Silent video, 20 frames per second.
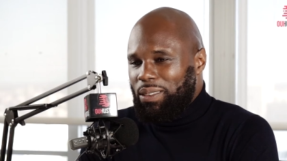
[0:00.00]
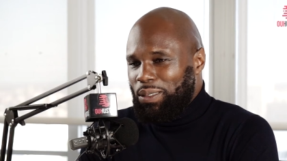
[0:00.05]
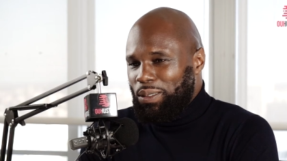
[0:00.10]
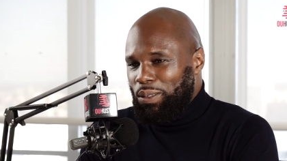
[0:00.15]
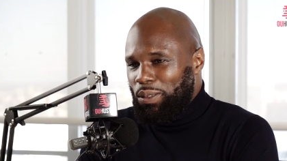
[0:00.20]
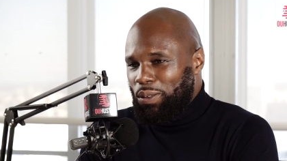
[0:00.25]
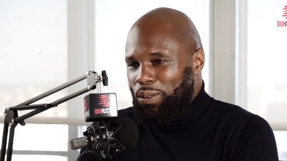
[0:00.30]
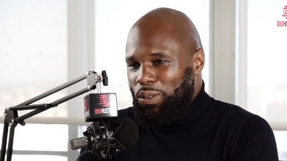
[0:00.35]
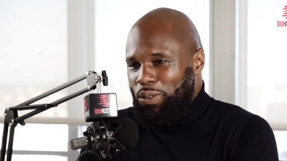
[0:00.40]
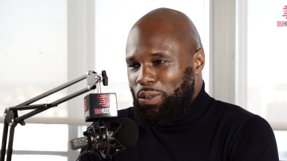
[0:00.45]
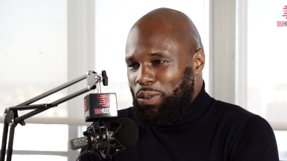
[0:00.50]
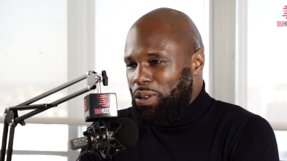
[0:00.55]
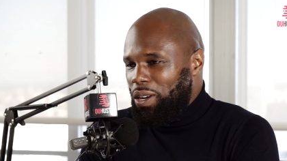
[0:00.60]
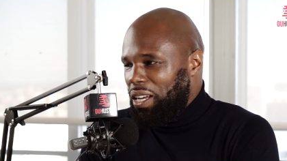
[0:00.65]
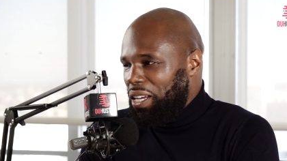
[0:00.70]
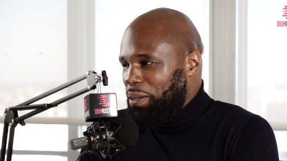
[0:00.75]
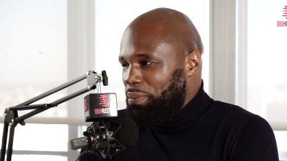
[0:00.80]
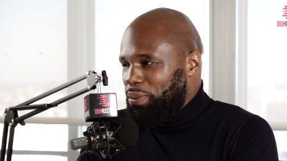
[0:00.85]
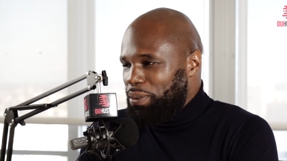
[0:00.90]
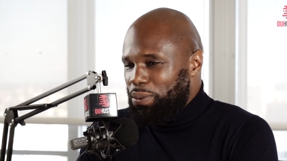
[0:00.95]
Donc, qu'on soit
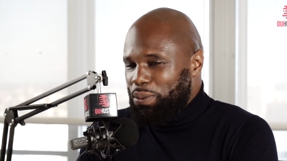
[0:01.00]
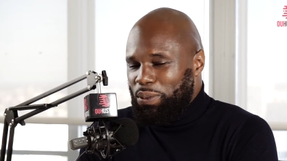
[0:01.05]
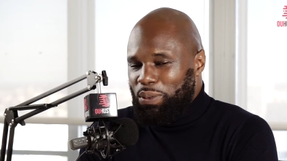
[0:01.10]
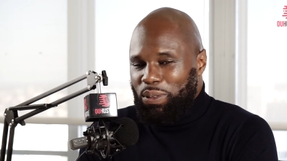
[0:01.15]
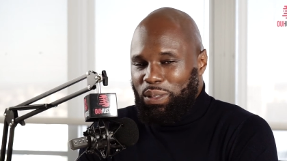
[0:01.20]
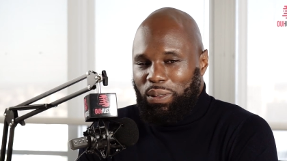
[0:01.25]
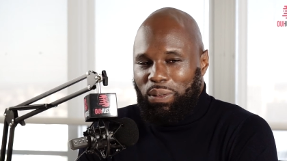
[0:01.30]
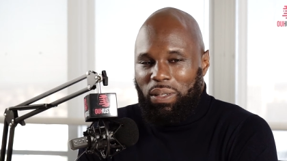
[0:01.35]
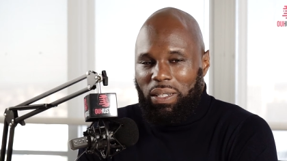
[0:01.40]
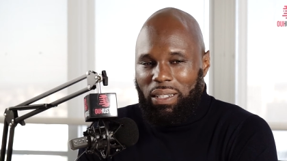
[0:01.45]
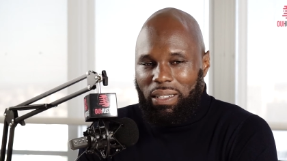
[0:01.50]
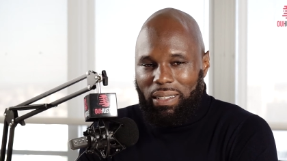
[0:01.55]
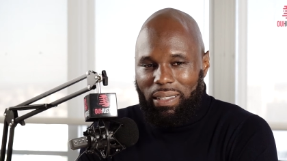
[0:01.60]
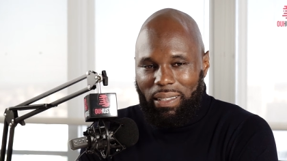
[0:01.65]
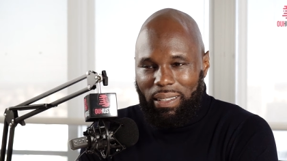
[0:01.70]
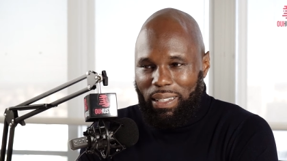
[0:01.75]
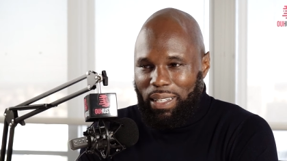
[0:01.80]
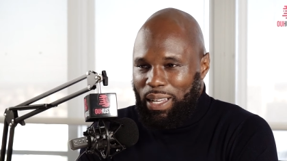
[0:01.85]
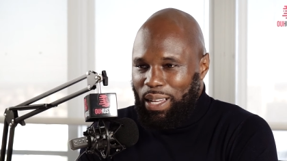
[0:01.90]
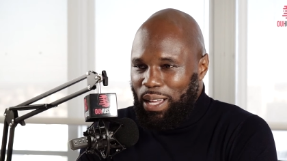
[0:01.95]
HEPS ou qu'on
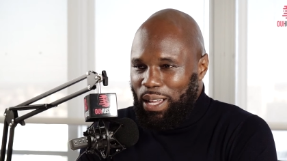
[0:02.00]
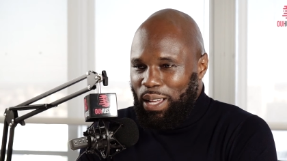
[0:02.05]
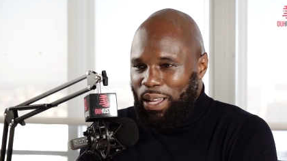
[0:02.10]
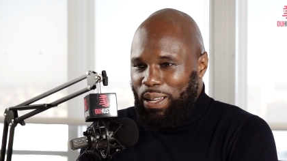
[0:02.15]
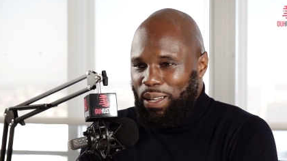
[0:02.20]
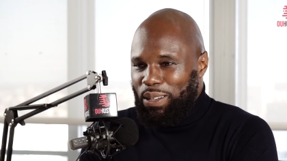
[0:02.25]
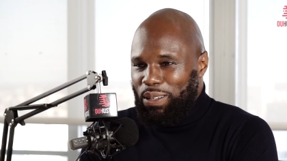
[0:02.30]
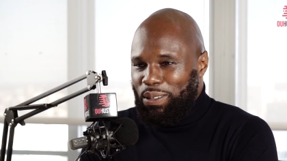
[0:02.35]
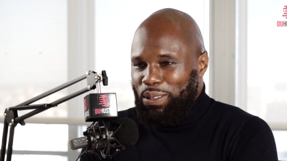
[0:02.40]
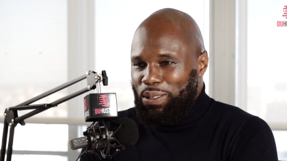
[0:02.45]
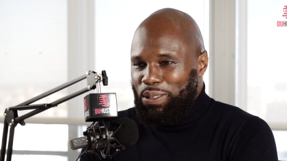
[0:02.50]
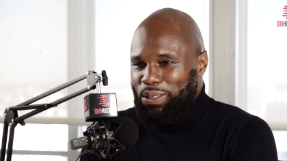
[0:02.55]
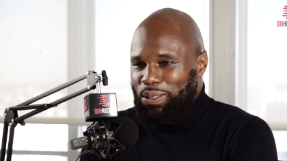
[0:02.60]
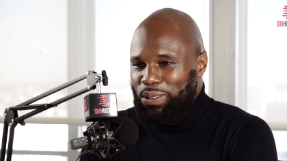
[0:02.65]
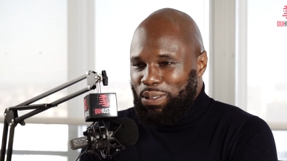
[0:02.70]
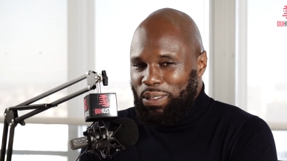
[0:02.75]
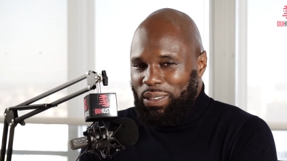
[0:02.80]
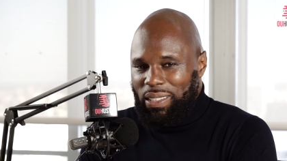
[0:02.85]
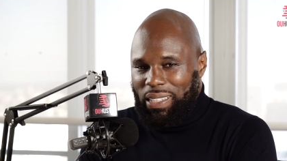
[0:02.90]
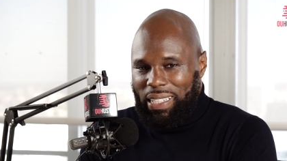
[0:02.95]
soit
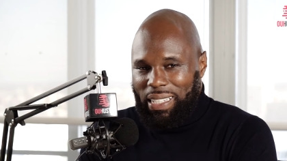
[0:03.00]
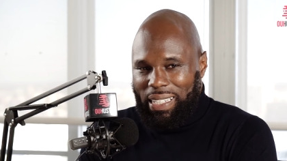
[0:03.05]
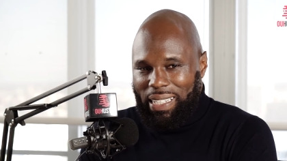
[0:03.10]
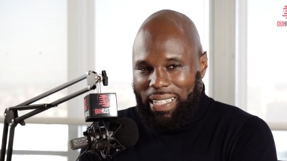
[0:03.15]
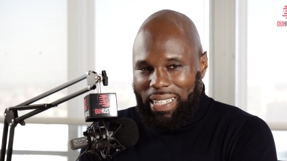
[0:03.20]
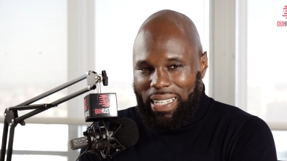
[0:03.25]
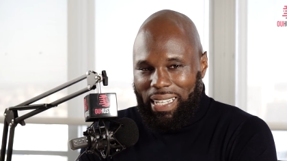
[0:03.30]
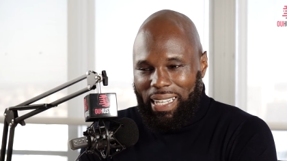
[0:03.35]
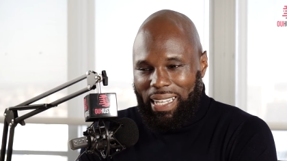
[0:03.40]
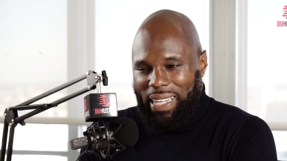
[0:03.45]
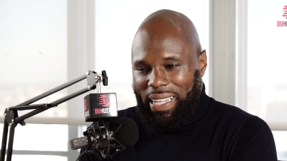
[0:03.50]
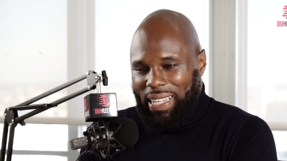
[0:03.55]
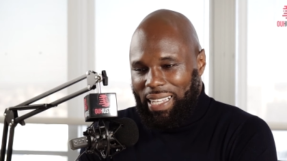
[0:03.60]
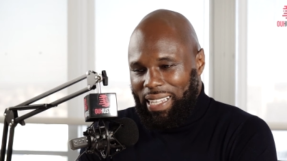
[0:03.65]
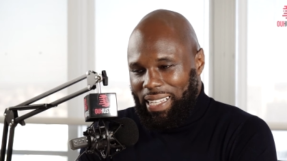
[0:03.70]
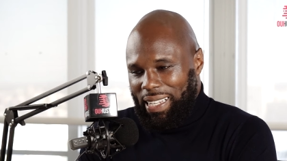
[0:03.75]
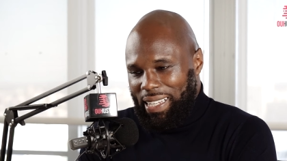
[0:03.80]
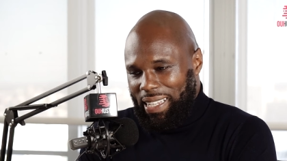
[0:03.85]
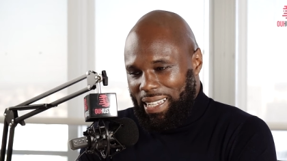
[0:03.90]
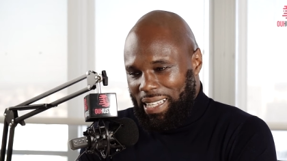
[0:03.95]
reçu dans les,
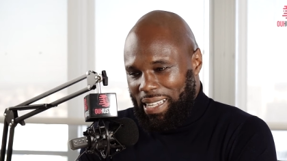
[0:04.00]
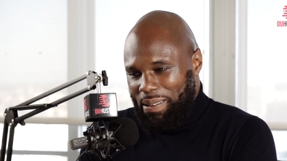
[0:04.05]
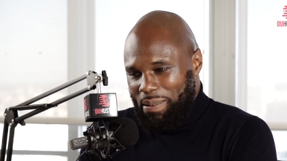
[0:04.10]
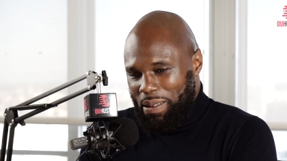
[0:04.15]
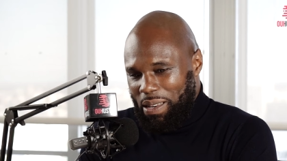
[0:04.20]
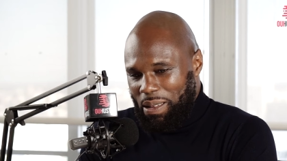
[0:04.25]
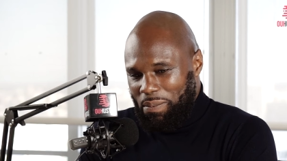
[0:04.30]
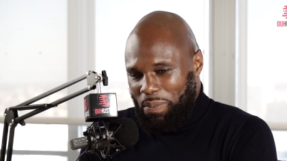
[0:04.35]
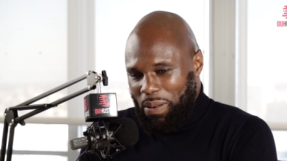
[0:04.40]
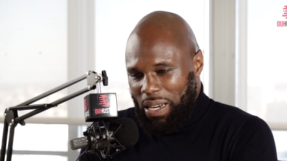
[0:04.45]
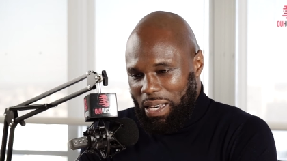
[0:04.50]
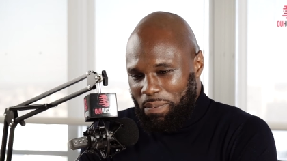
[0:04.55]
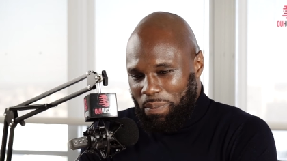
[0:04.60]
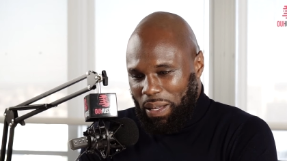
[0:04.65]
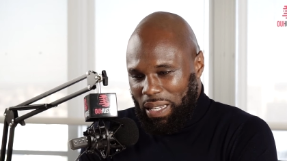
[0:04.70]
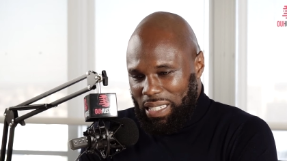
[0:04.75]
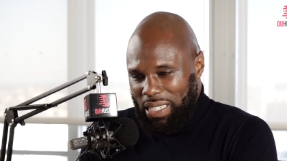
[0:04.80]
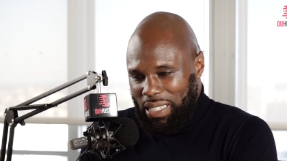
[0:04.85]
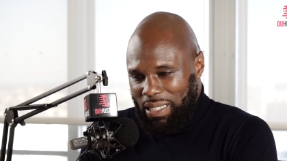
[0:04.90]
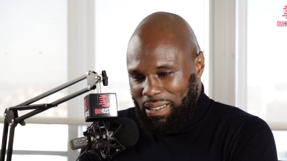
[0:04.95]
les, palais
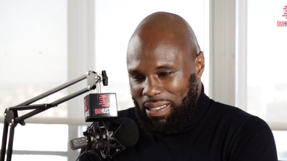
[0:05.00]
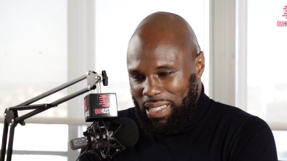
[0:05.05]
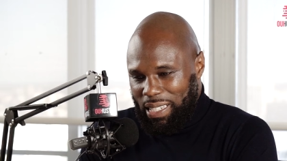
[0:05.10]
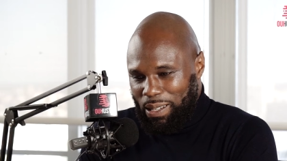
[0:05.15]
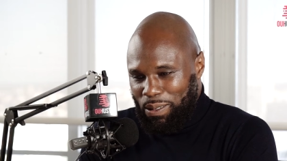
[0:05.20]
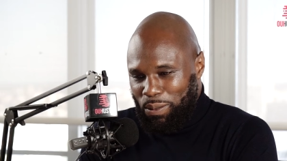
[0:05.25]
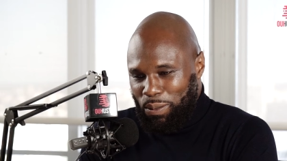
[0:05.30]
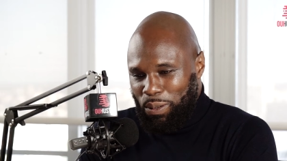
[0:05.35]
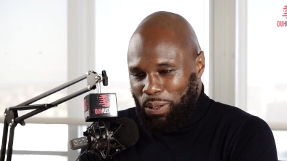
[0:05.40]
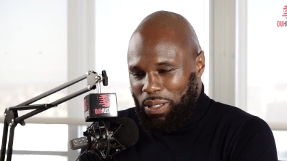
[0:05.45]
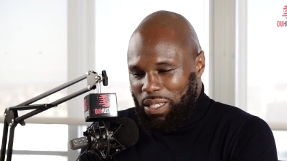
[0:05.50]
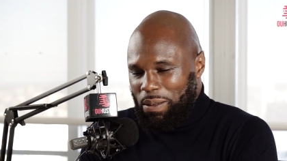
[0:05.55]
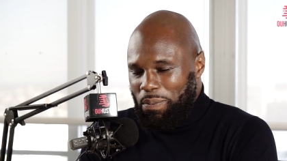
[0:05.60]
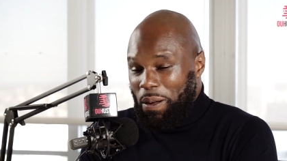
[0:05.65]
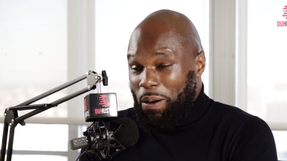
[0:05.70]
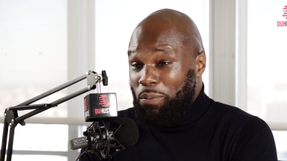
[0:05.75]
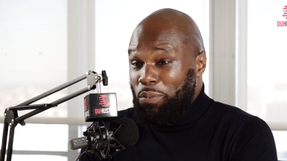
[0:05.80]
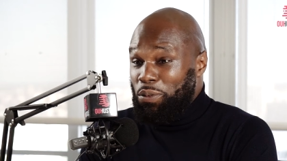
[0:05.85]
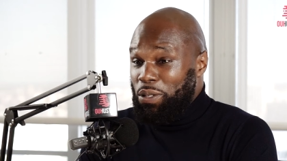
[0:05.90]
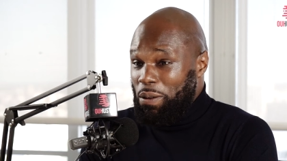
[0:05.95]
présidentiels ou autres, c'est
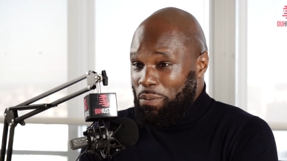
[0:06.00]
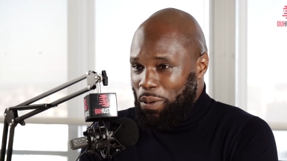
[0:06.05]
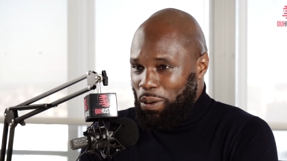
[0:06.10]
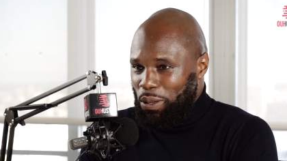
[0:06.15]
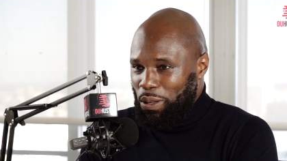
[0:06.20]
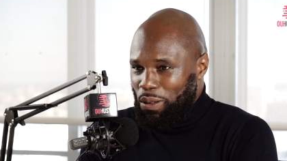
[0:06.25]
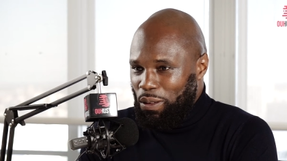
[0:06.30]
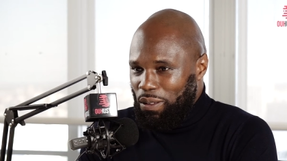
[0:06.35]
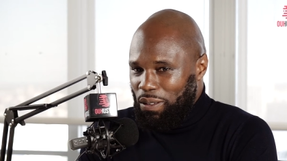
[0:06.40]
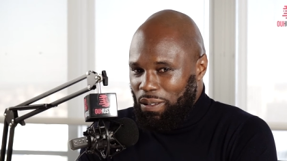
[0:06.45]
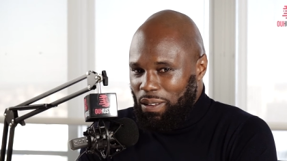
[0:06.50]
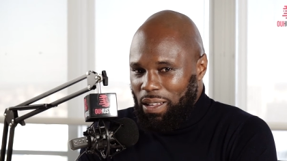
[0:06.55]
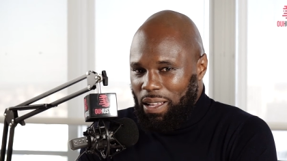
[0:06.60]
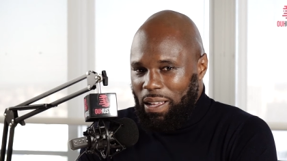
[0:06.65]
pas le plus important.